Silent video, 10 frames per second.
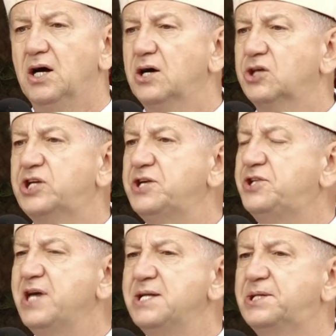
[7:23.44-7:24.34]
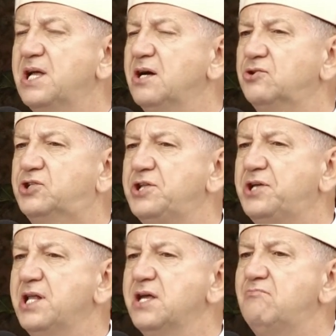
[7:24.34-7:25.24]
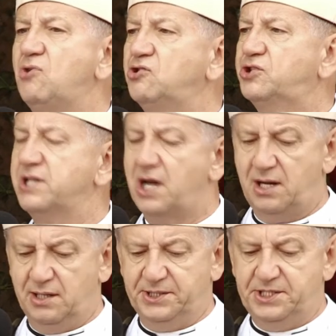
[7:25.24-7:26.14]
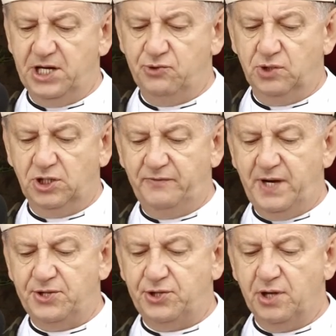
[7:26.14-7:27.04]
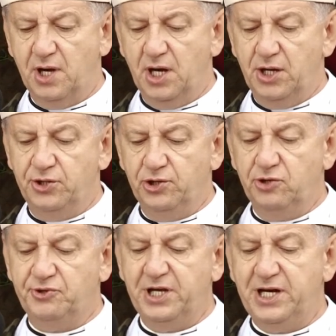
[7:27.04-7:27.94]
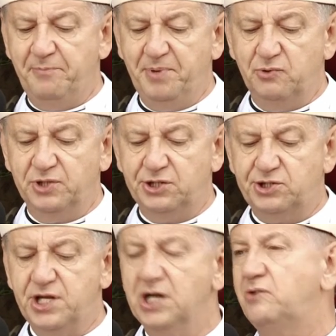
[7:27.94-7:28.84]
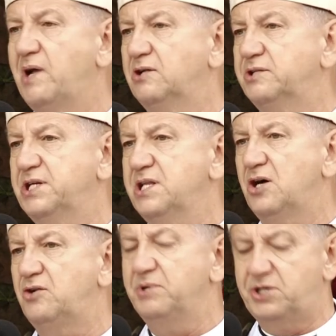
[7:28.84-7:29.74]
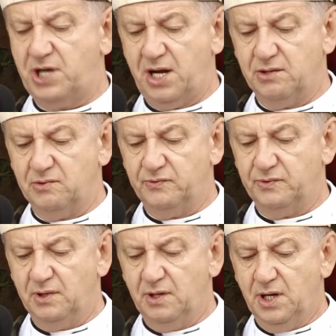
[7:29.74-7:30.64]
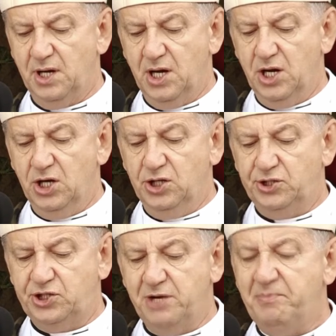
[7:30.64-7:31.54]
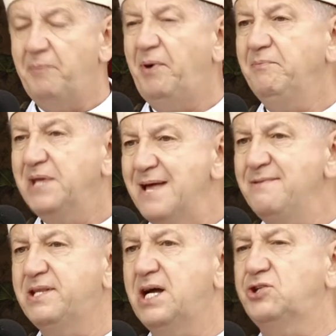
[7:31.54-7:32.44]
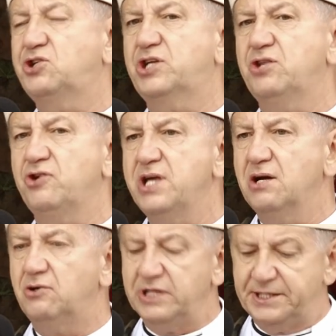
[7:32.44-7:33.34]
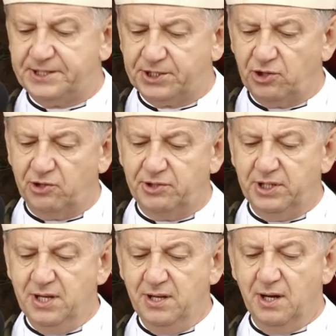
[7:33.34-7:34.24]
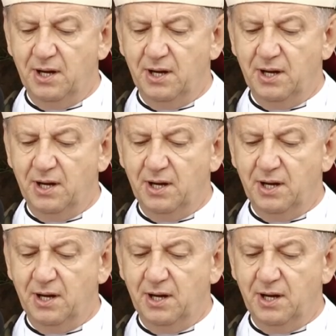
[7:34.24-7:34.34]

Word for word: Chrześcijańskiego życia nie można zredukować do terapeutycznego łagodzenia obyczaju. Trzeba pamiętać, że do jego istoty